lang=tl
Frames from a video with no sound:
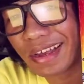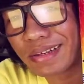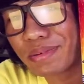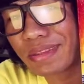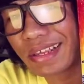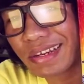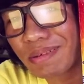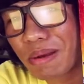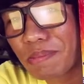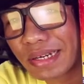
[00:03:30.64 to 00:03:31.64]
I don't think
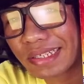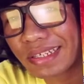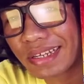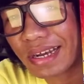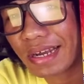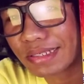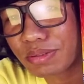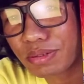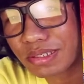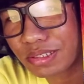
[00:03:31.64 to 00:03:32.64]
nagpapartida ka. As
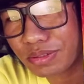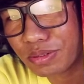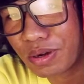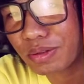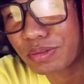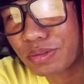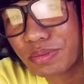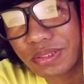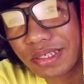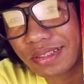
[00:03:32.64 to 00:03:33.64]
long as you know how to
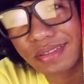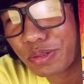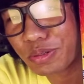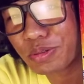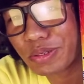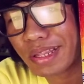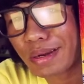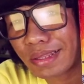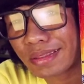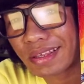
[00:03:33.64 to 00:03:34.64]
use it, you're doing the
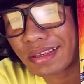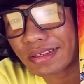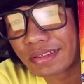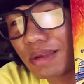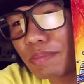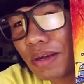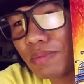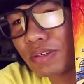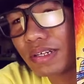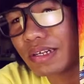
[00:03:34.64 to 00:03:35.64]
right thing.
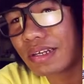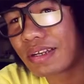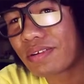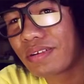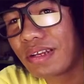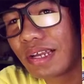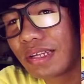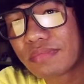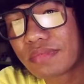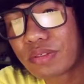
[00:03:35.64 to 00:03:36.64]
Napakamura ng Crayola.
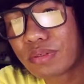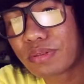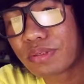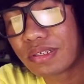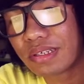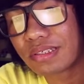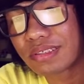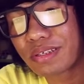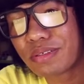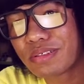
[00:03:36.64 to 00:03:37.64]
So,
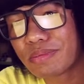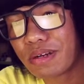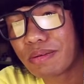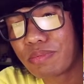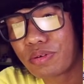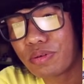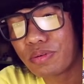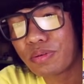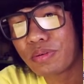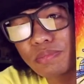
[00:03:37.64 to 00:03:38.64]
isa yun sa mga
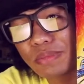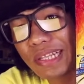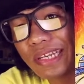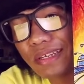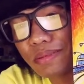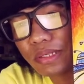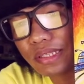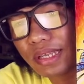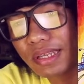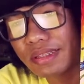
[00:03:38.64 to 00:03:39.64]
pro. Madaling
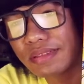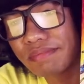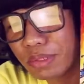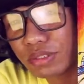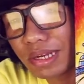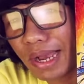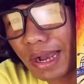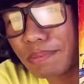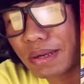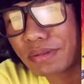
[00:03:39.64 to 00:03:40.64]
gamitin. Medyo
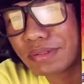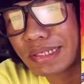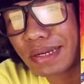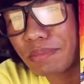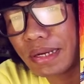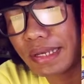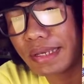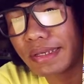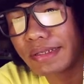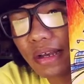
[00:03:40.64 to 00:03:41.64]
nakakapagod sa
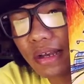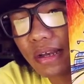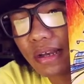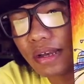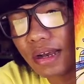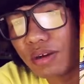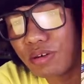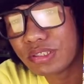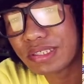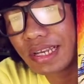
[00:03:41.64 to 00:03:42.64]
kamay. Uh, ang
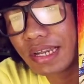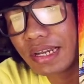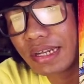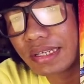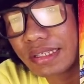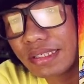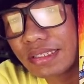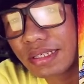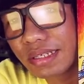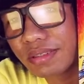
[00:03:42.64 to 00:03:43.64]
cons nga lang, hindi
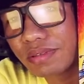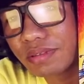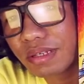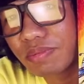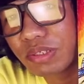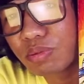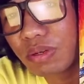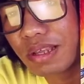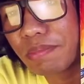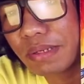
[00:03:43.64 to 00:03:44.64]
siya ganun
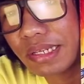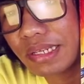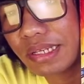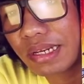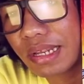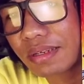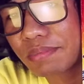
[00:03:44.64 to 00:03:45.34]
ka-visually appealing like